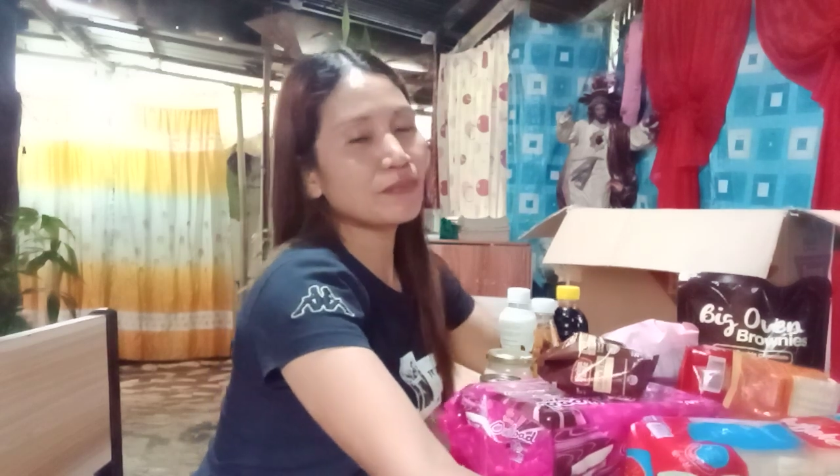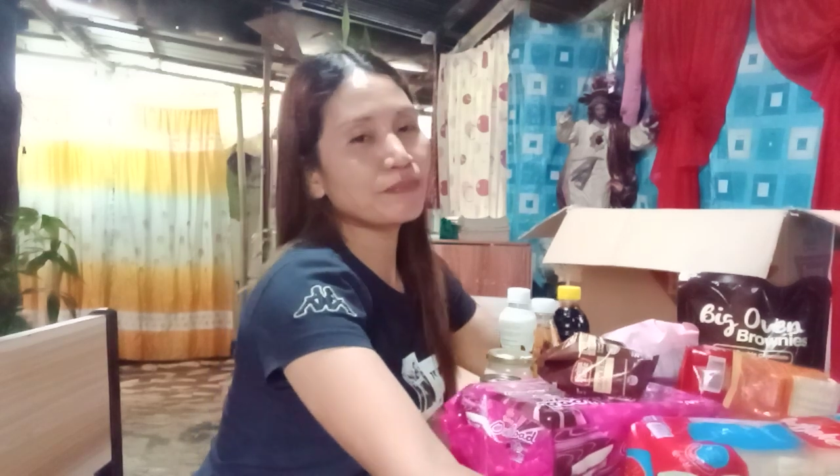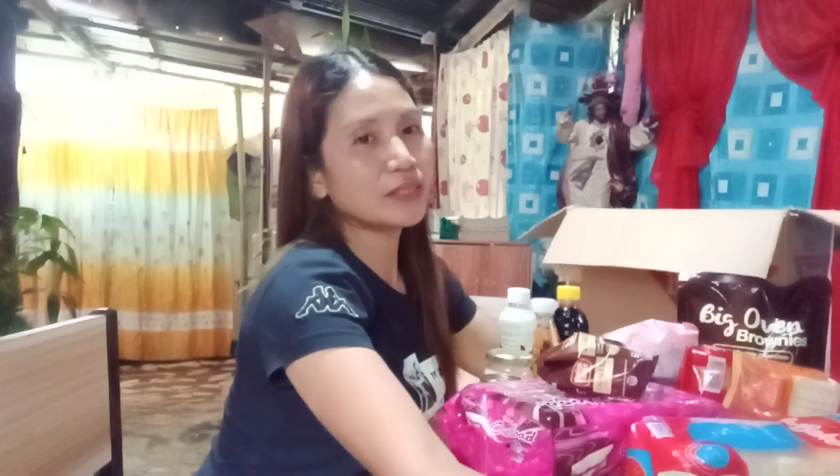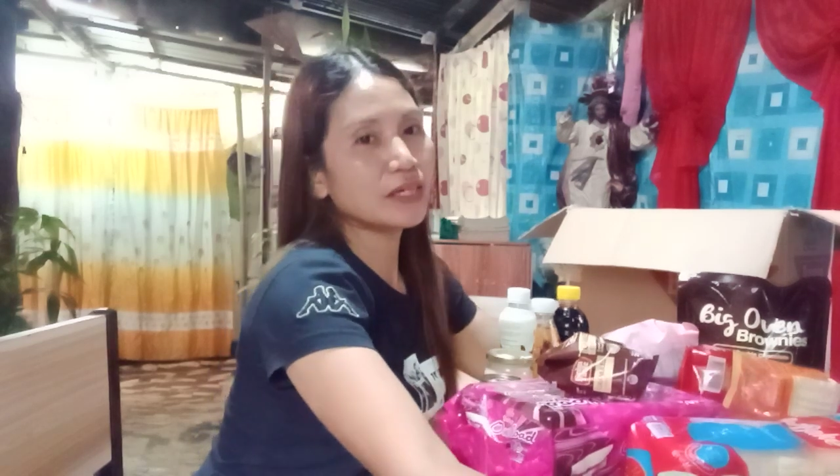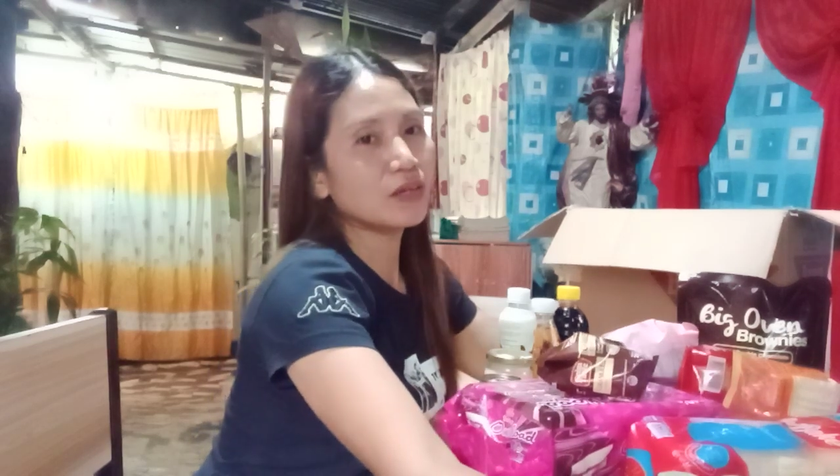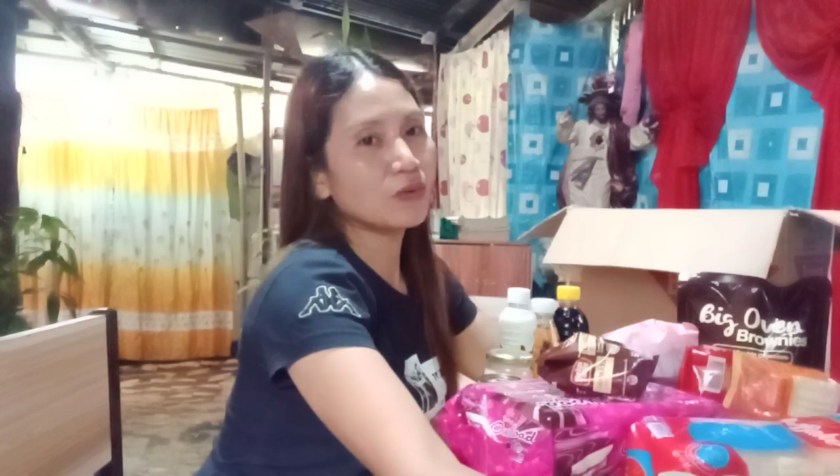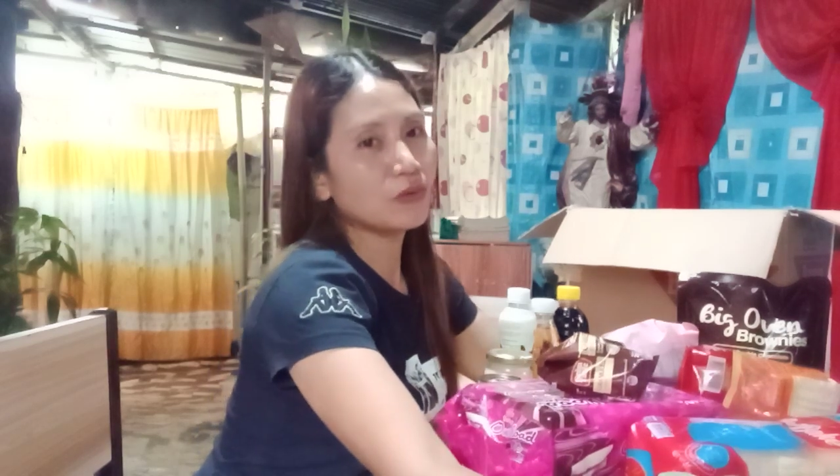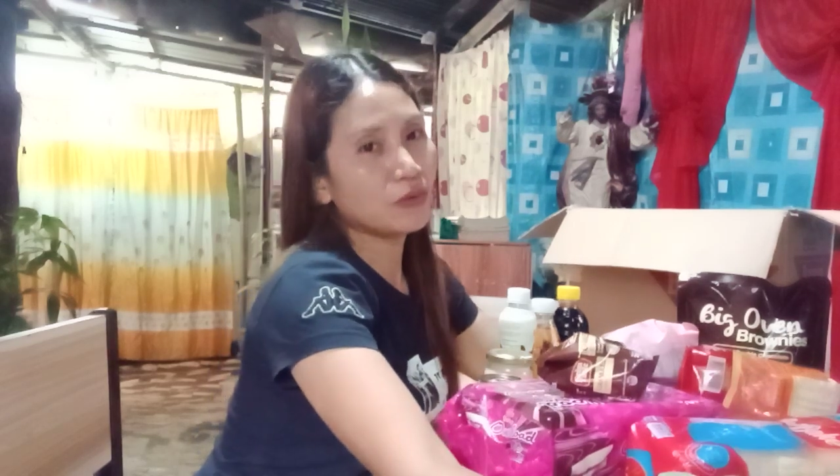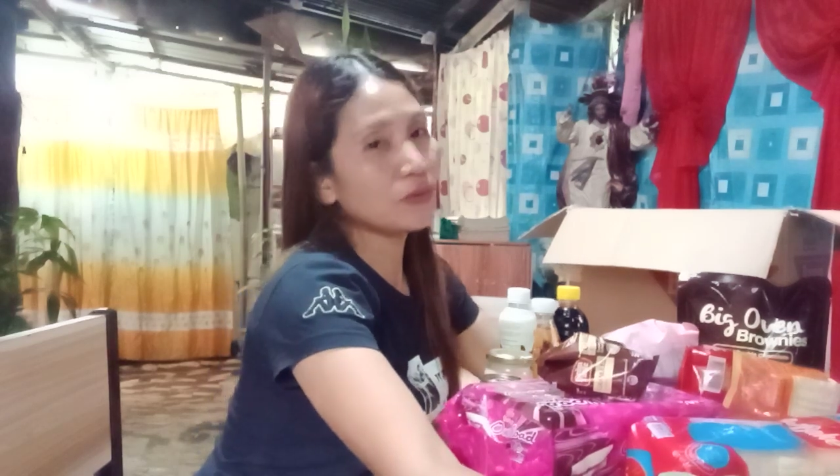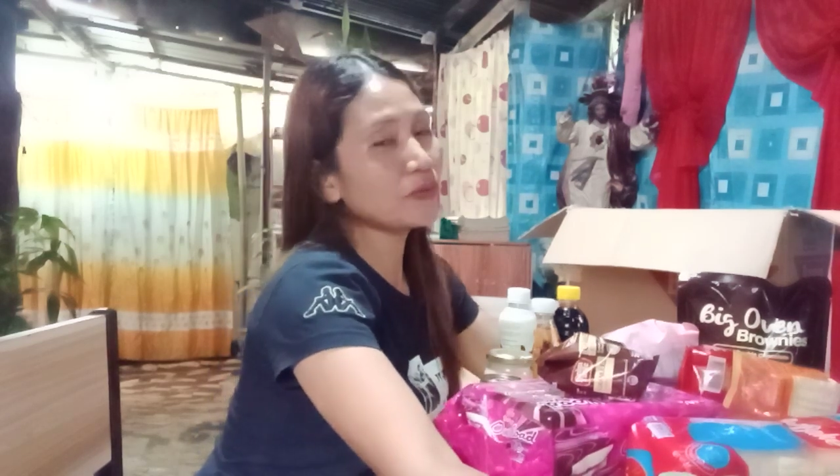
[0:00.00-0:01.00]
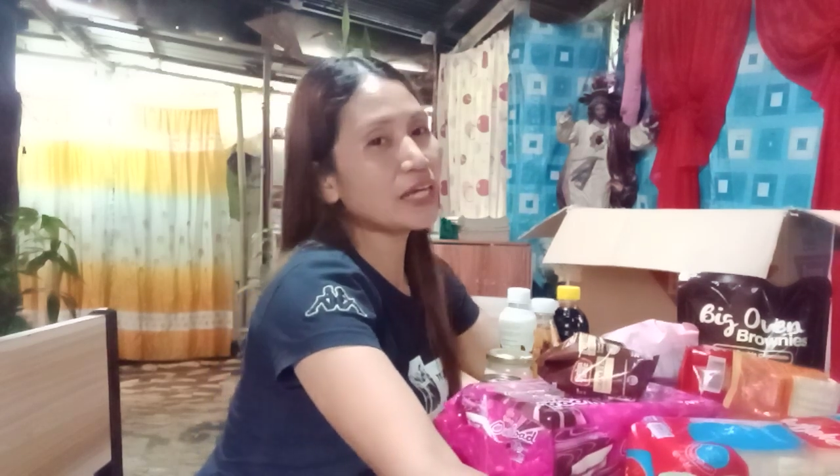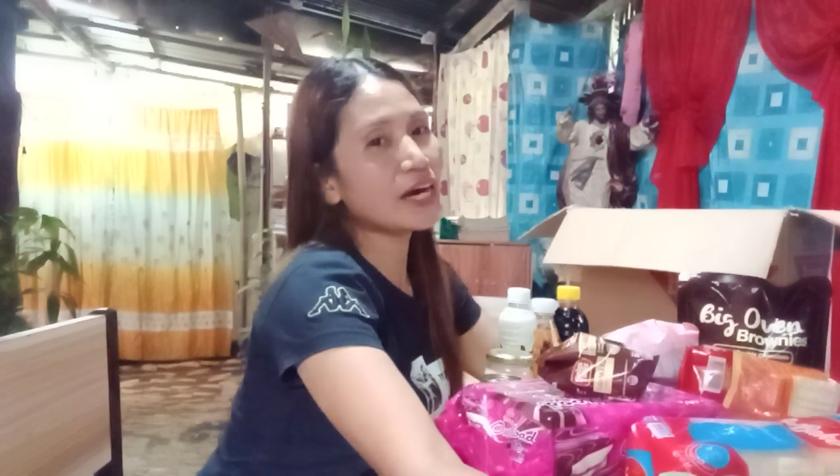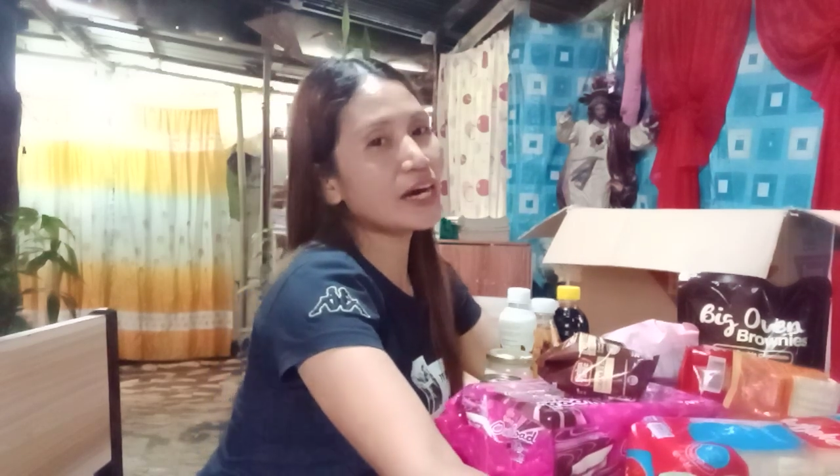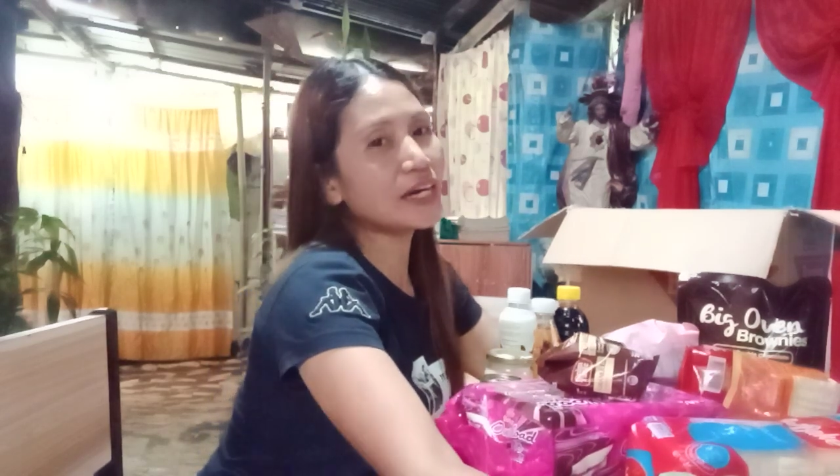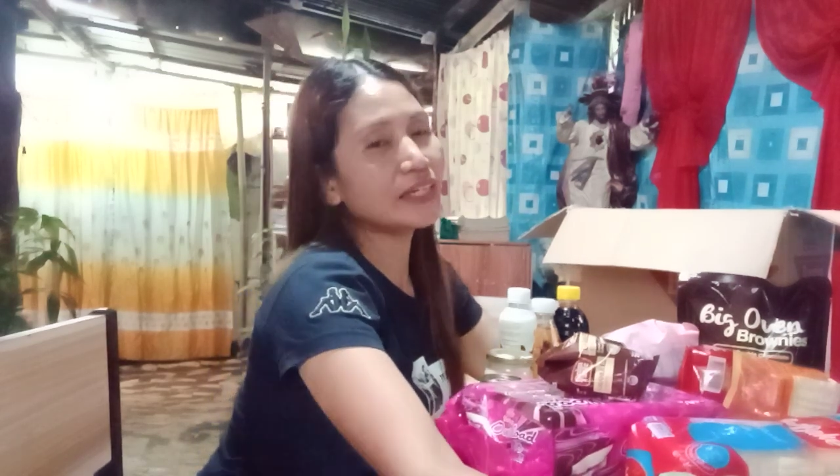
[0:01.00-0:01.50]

napanalunan.